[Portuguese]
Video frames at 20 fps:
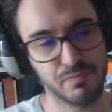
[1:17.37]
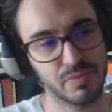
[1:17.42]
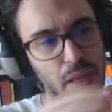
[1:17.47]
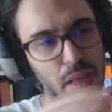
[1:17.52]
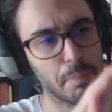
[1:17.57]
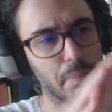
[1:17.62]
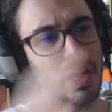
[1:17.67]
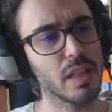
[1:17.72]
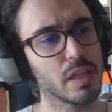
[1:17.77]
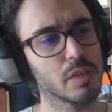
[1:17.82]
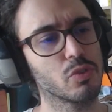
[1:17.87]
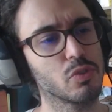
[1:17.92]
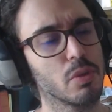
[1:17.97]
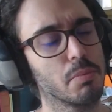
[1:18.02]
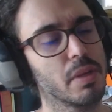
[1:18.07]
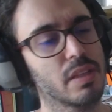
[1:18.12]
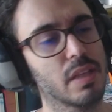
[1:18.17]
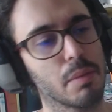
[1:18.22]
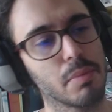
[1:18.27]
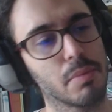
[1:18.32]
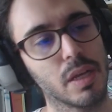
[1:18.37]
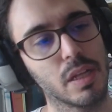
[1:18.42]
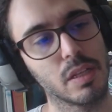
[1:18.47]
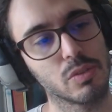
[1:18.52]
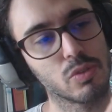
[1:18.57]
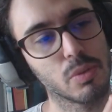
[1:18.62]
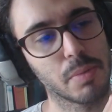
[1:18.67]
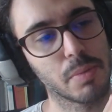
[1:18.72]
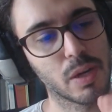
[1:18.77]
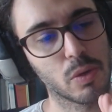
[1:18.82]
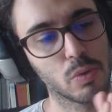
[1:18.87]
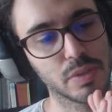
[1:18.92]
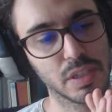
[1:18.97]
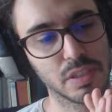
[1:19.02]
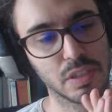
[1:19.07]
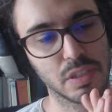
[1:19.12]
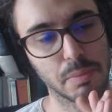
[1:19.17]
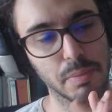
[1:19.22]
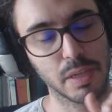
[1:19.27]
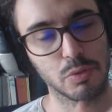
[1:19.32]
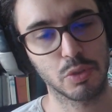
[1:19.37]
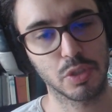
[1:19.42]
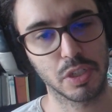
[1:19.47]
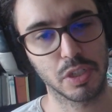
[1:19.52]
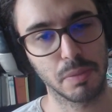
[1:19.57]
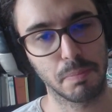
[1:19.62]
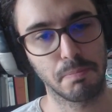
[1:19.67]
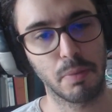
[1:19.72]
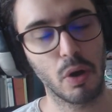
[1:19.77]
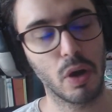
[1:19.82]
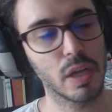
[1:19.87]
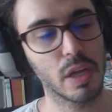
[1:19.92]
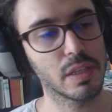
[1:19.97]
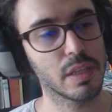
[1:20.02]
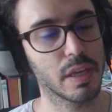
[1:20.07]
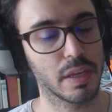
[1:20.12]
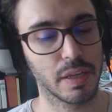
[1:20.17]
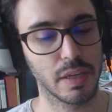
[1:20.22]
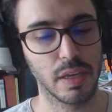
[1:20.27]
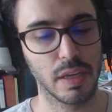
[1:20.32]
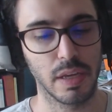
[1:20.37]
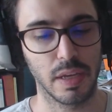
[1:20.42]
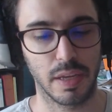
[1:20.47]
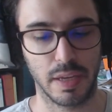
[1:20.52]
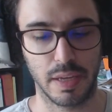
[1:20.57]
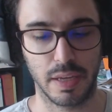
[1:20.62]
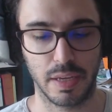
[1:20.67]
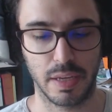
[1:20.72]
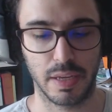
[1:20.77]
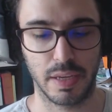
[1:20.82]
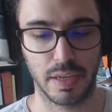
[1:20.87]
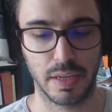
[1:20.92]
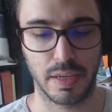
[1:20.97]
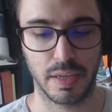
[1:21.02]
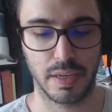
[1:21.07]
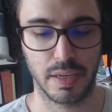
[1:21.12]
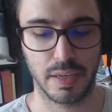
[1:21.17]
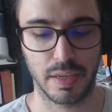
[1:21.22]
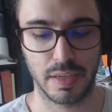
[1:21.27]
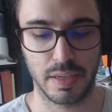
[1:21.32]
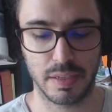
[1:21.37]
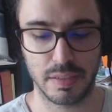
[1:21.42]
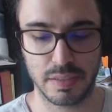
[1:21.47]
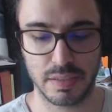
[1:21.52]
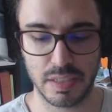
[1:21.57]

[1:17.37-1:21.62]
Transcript: tabelas é sobre tabelas é sobre acontecimentos que podem é,